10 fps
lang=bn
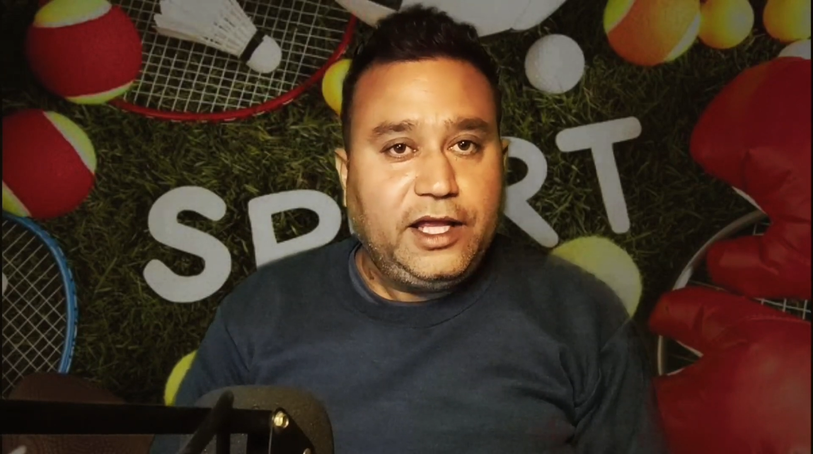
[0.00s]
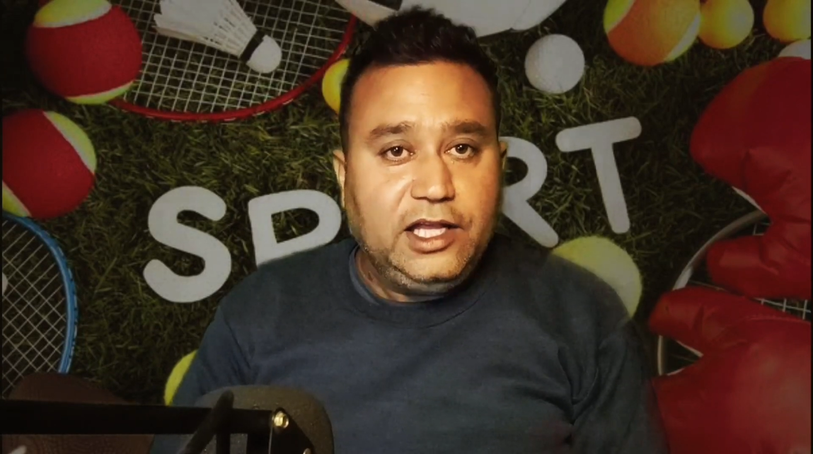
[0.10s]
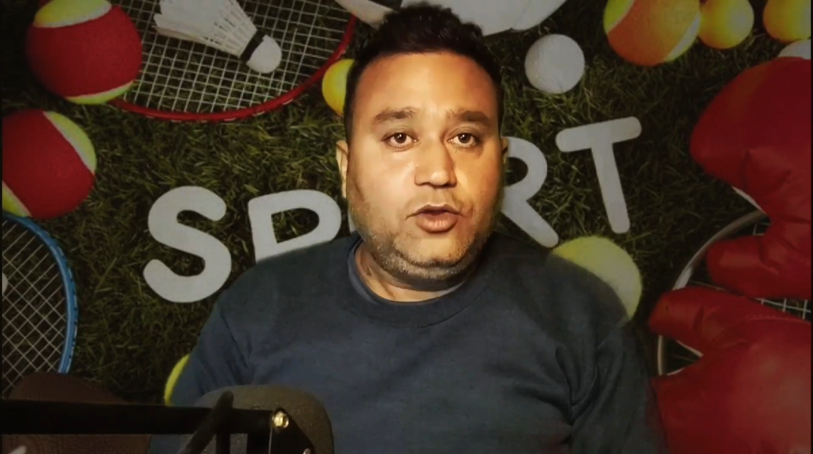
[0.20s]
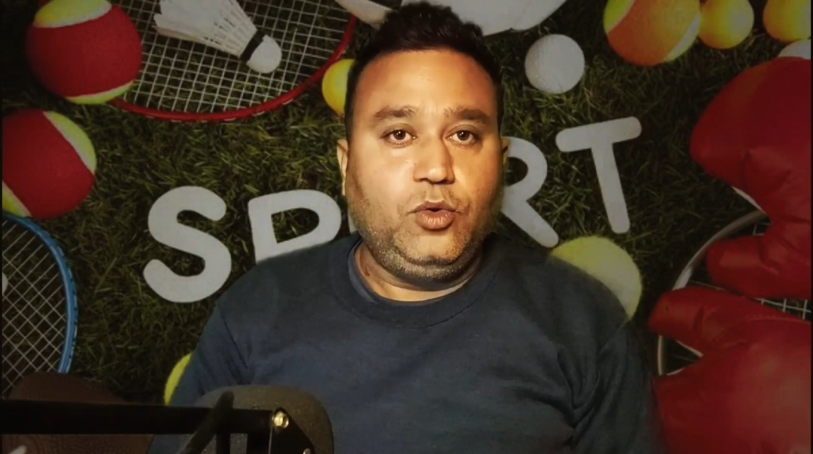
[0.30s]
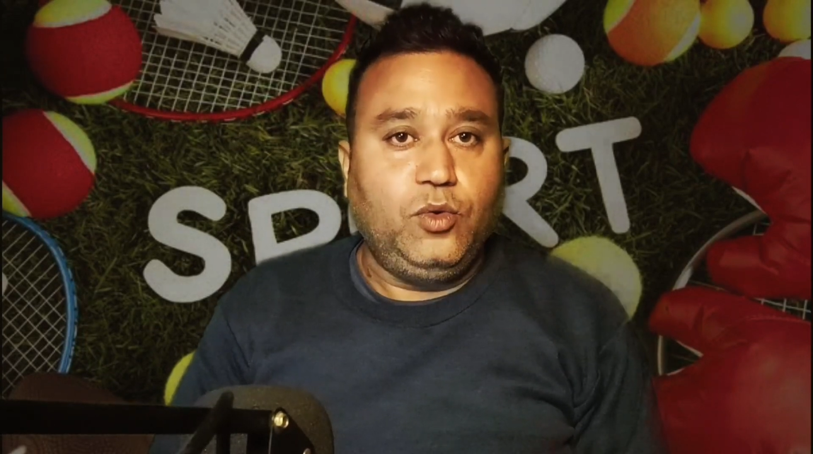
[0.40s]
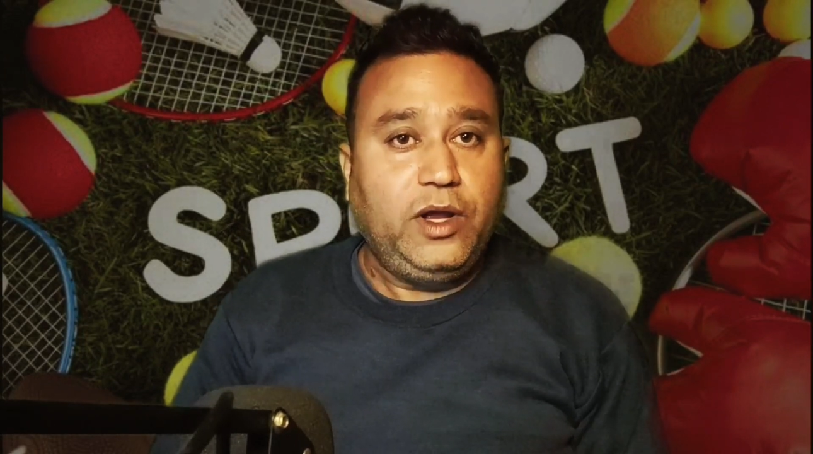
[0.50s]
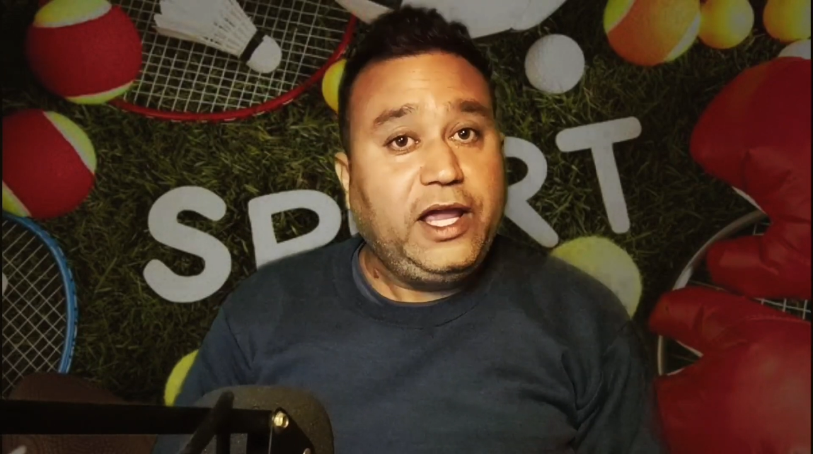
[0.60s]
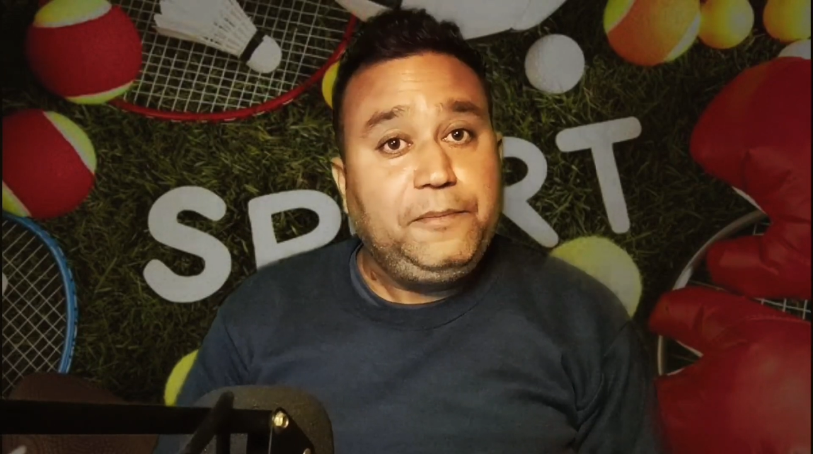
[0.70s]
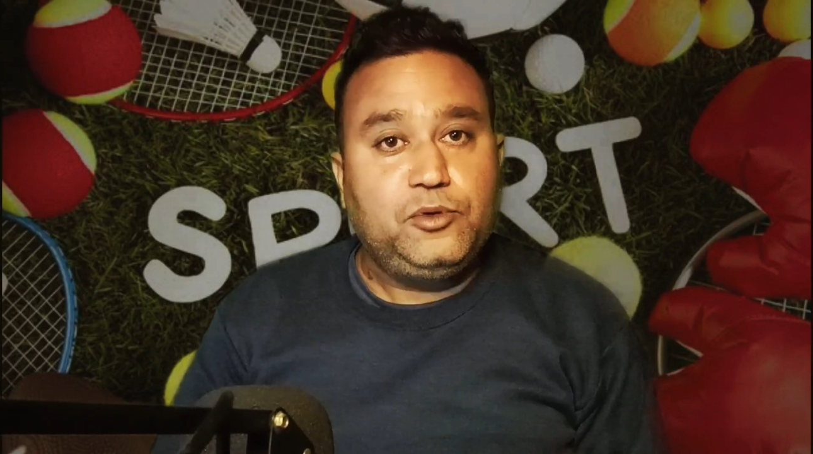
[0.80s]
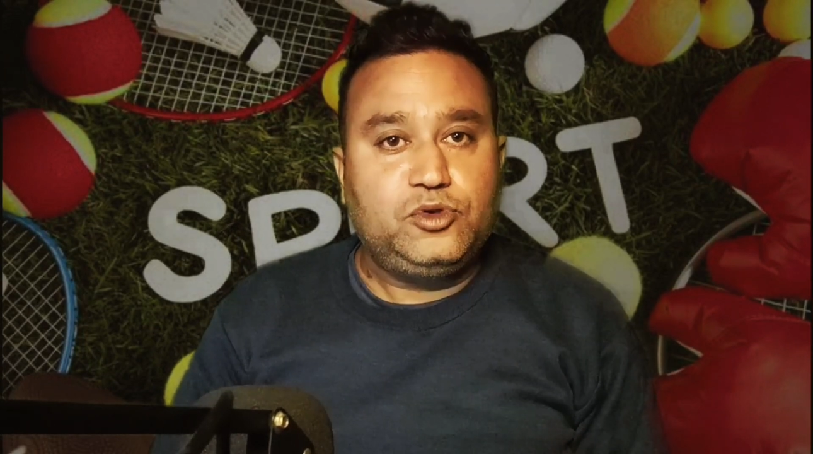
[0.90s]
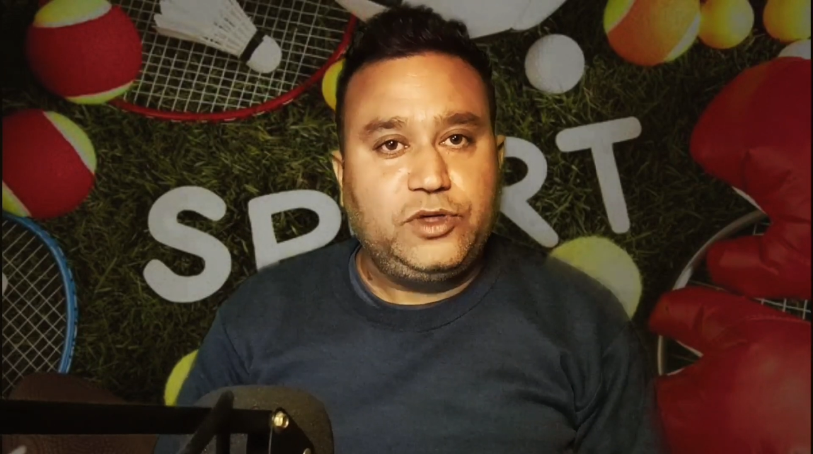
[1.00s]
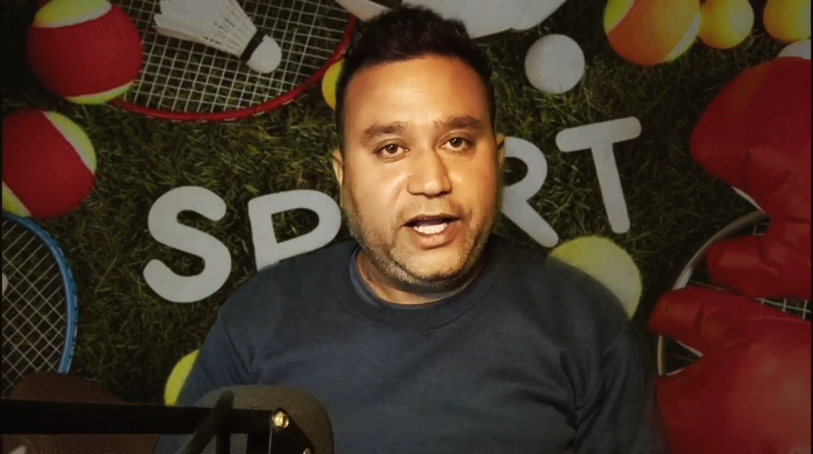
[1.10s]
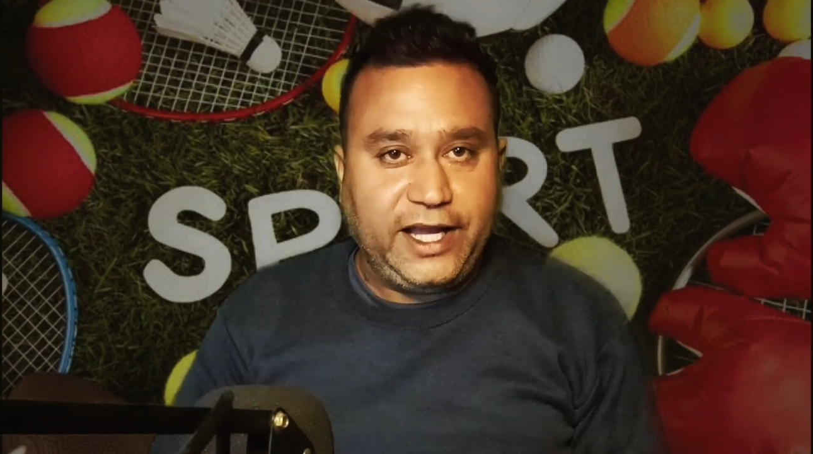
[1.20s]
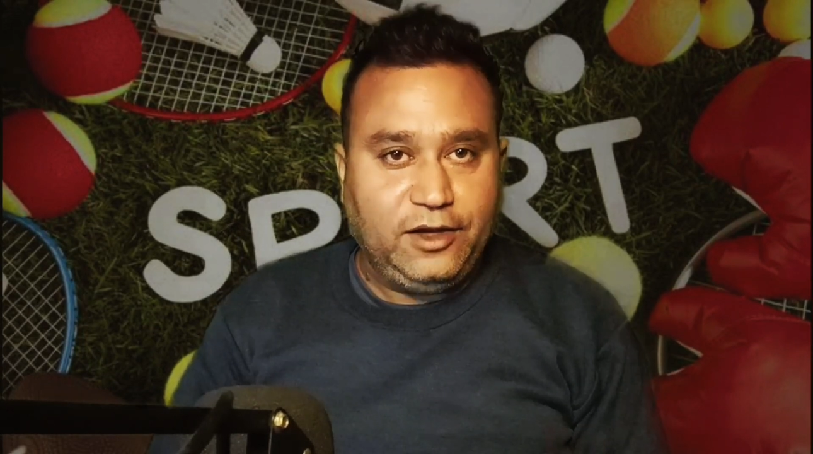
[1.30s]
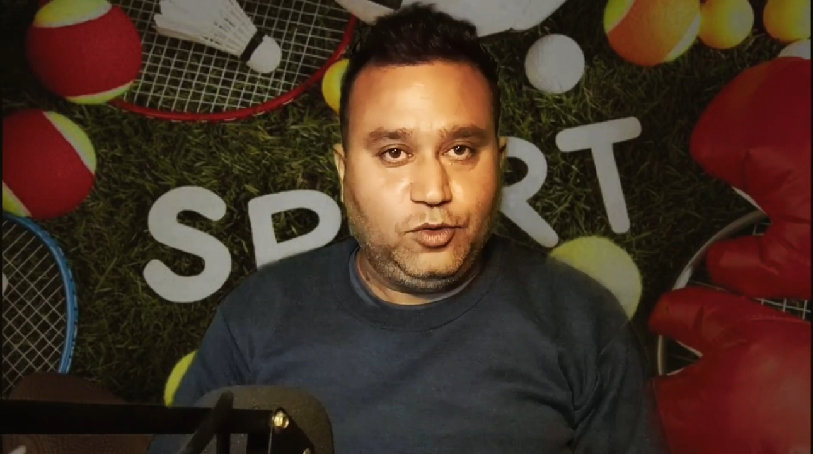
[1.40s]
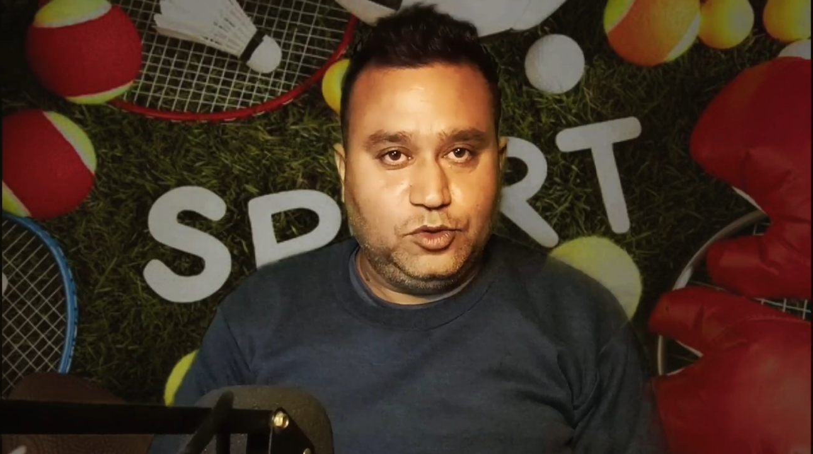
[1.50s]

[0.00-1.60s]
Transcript: কিন্তু এই প্রশ্নটা কেন